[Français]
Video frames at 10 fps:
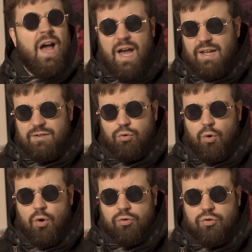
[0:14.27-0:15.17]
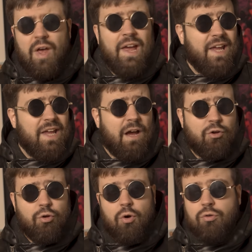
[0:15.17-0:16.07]
rassurante et
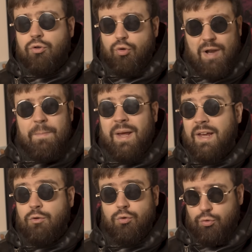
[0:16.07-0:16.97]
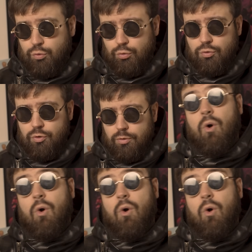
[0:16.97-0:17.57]
accueillante de l'Amérique du Sud.